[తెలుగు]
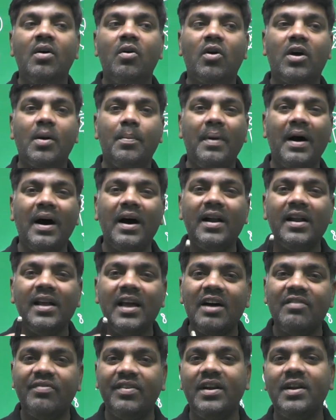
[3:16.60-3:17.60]
ఒక భారీ
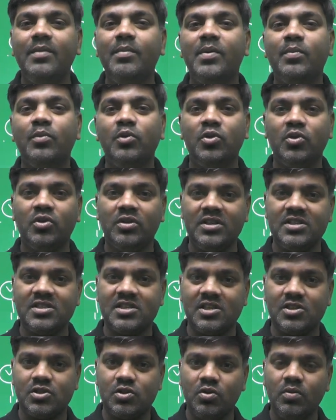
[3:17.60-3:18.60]
ఆఫర్ని మేము ముందుకు
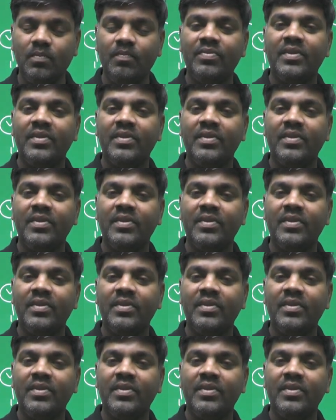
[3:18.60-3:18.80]
తీసుకొస్తూ